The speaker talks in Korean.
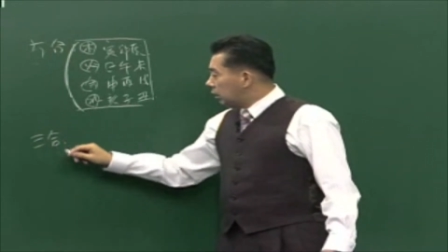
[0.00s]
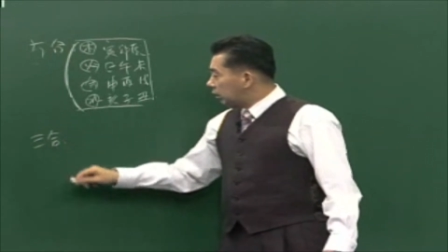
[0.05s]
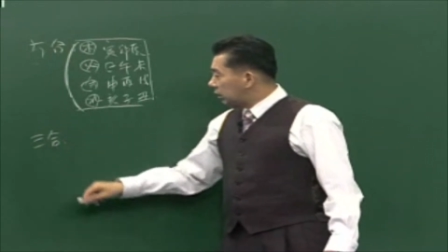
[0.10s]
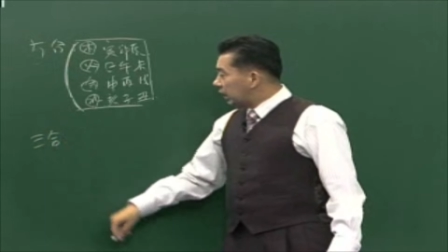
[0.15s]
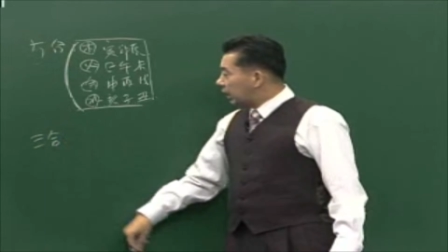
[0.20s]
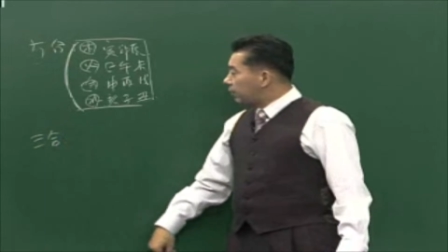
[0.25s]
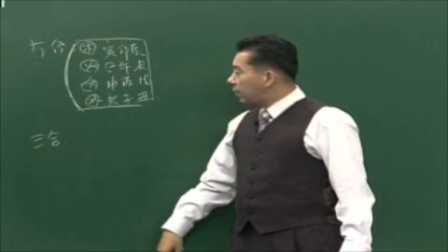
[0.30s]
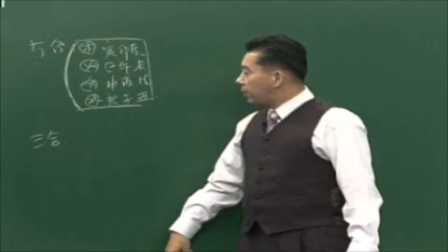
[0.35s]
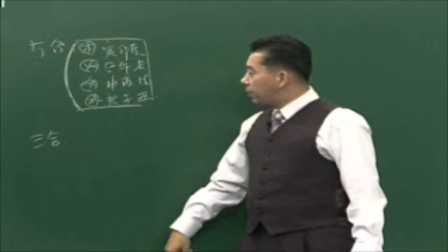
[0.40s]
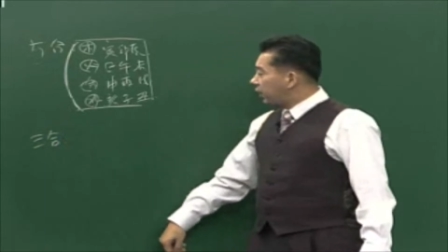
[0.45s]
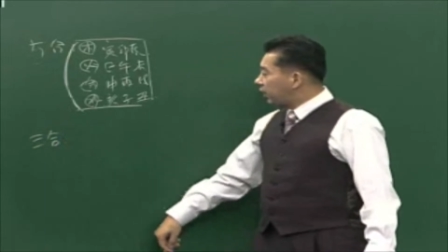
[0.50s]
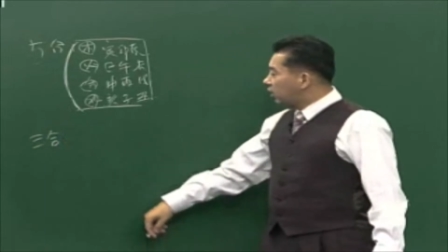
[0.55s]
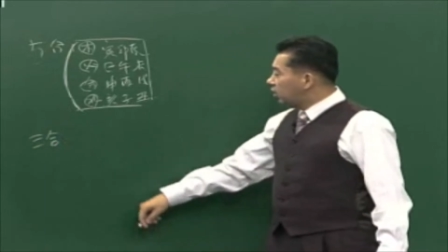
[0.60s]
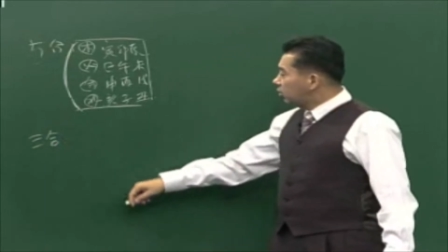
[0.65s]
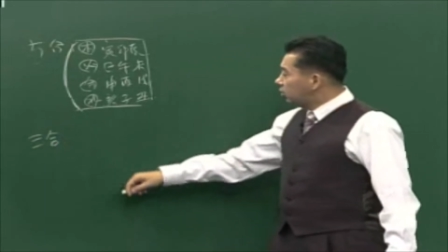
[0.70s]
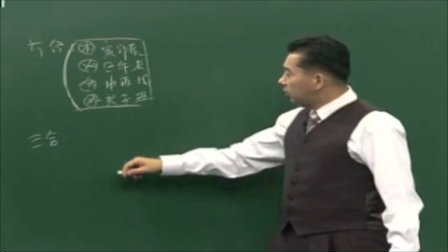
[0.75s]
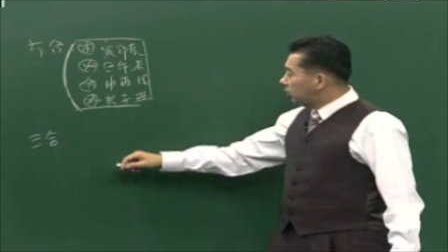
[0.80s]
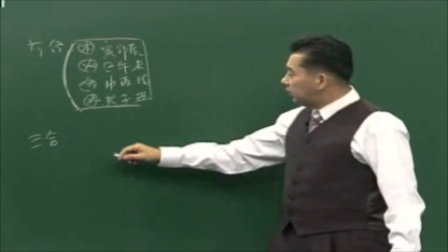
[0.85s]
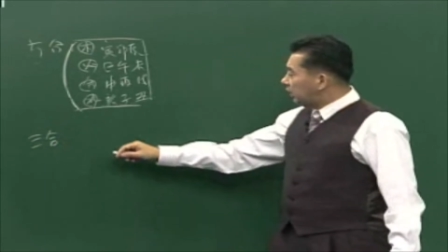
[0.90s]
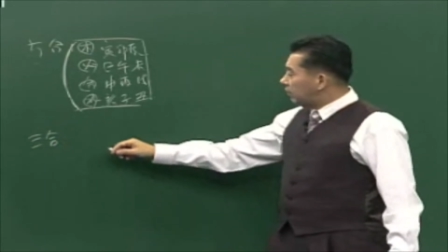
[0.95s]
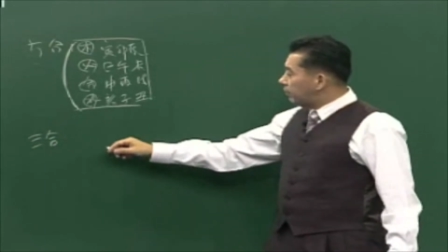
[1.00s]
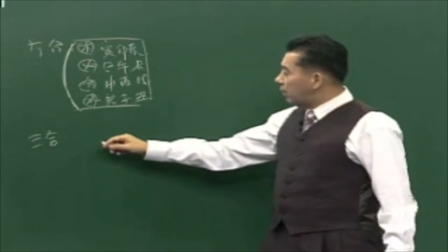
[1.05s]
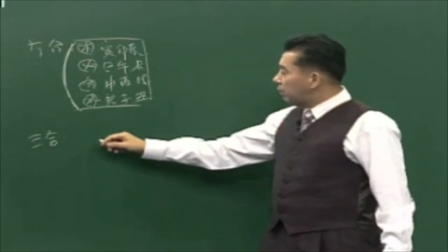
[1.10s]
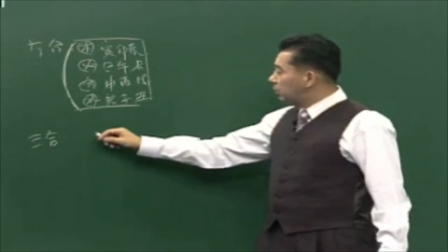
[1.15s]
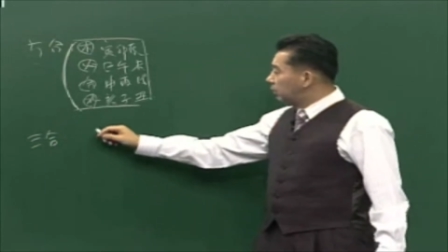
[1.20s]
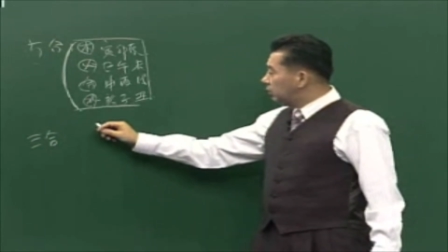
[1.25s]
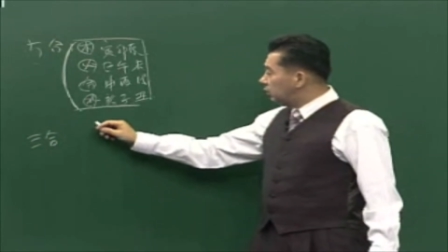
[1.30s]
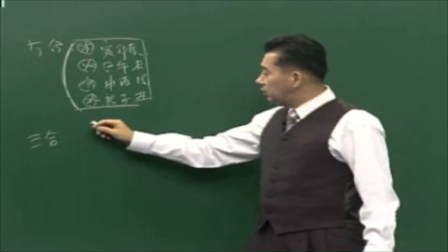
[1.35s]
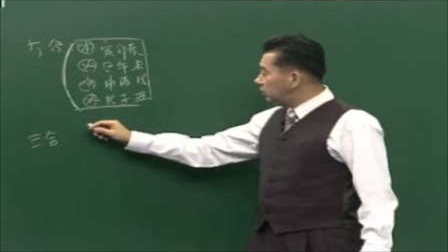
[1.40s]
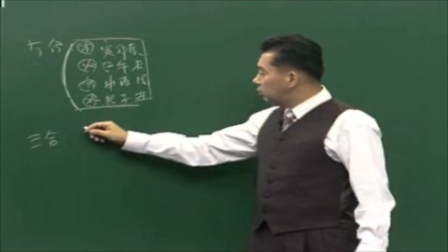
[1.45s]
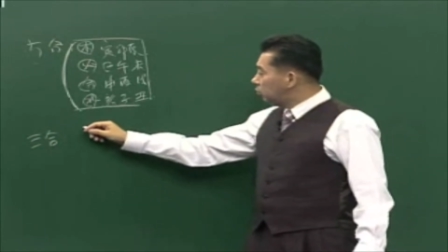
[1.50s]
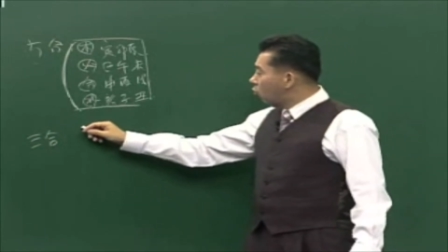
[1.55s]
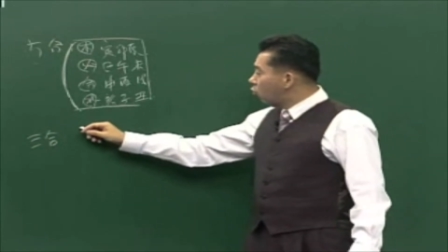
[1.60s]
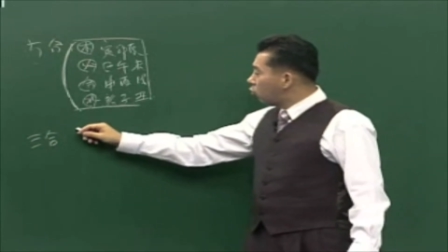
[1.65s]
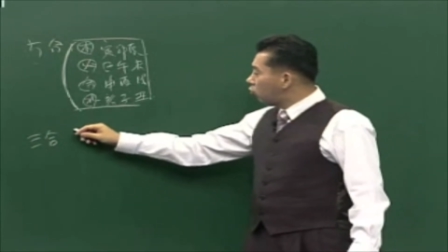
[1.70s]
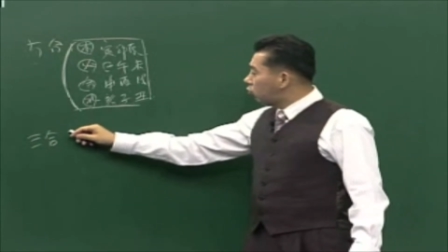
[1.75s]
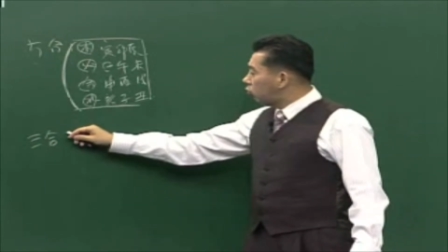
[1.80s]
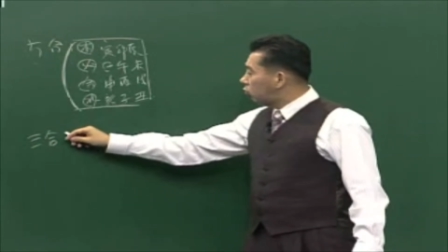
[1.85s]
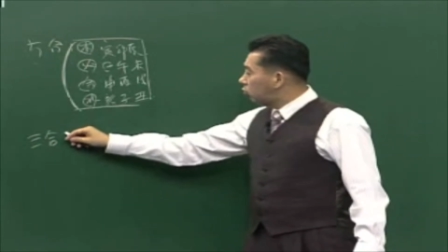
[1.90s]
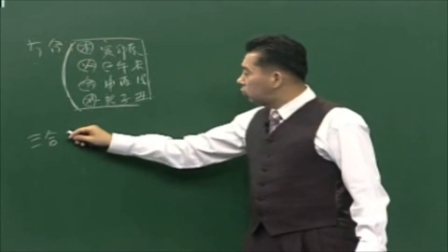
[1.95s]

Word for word: 삼합의 개념은 삼합은 목,